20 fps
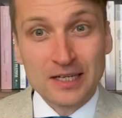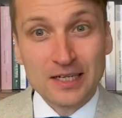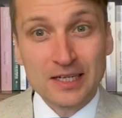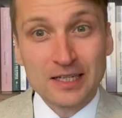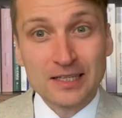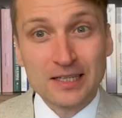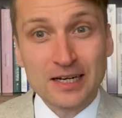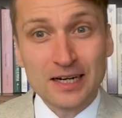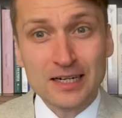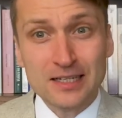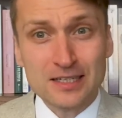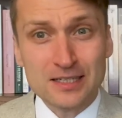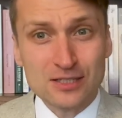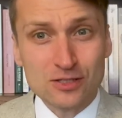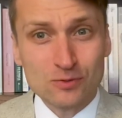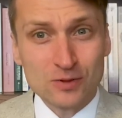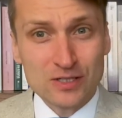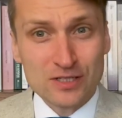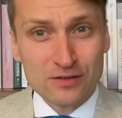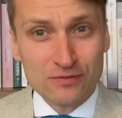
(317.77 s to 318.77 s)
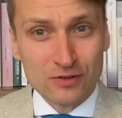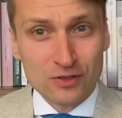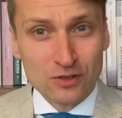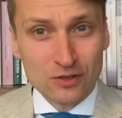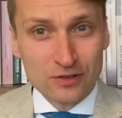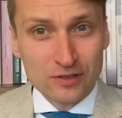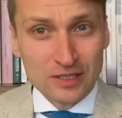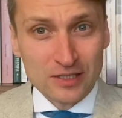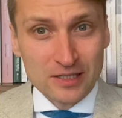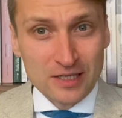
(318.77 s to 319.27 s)
Generalnie sytuacja
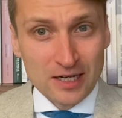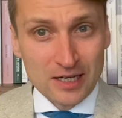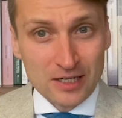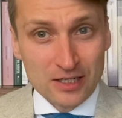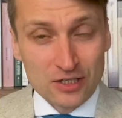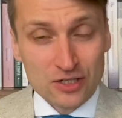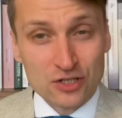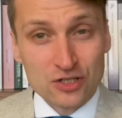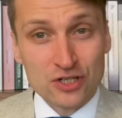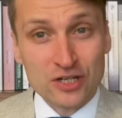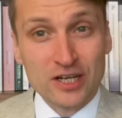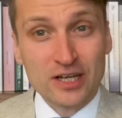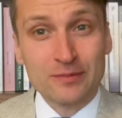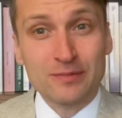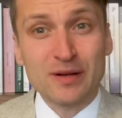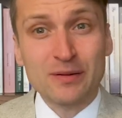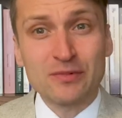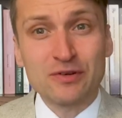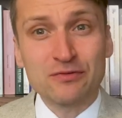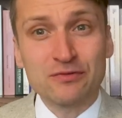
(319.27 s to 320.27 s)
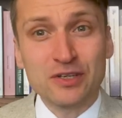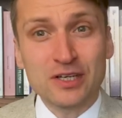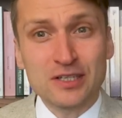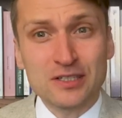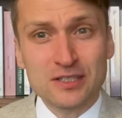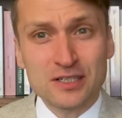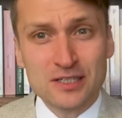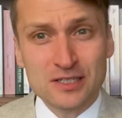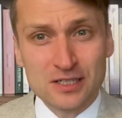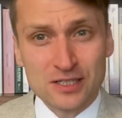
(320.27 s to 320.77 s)
wygląda tak, że jak mamy
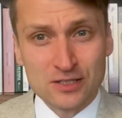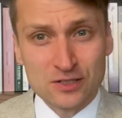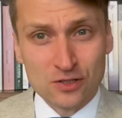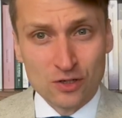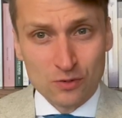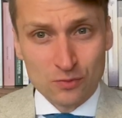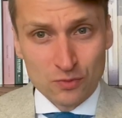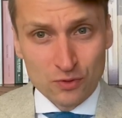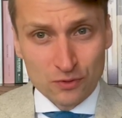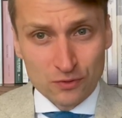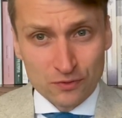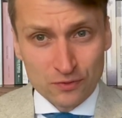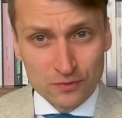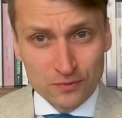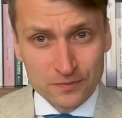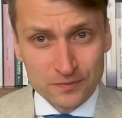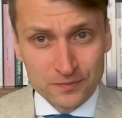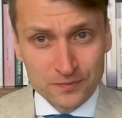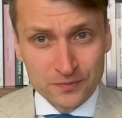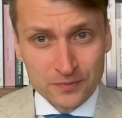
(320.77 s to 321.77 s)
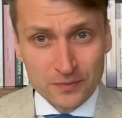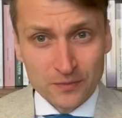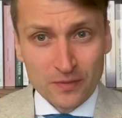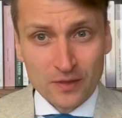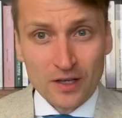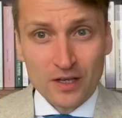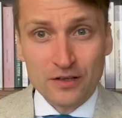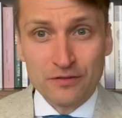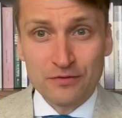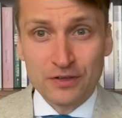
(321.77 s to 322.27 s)
więcej zasobów
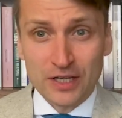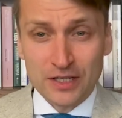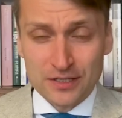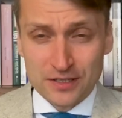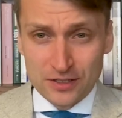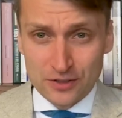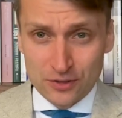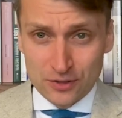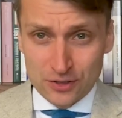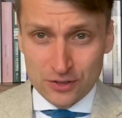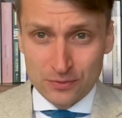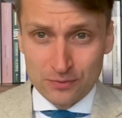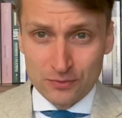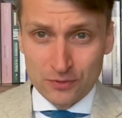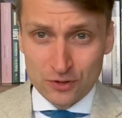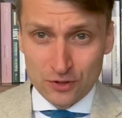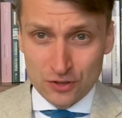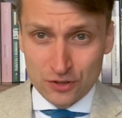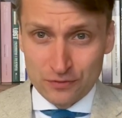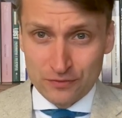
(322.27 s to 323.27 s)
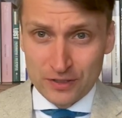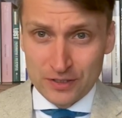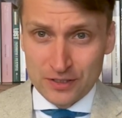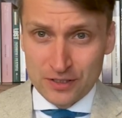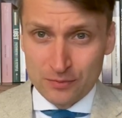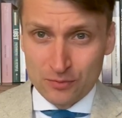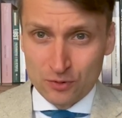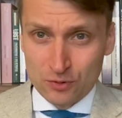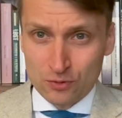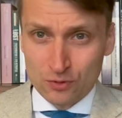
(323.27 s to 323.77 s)
i więcej dostępności,
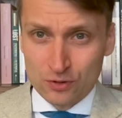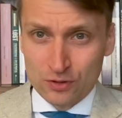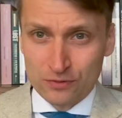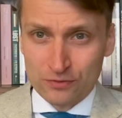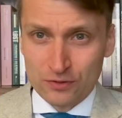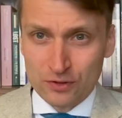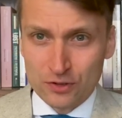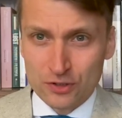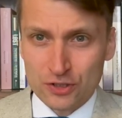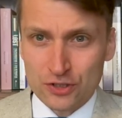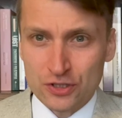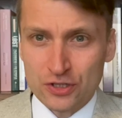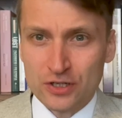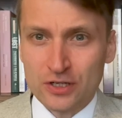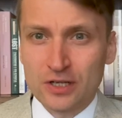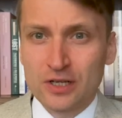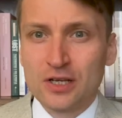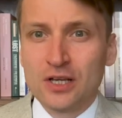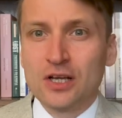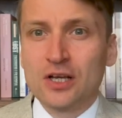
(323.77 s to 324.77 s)
więcej produktywności,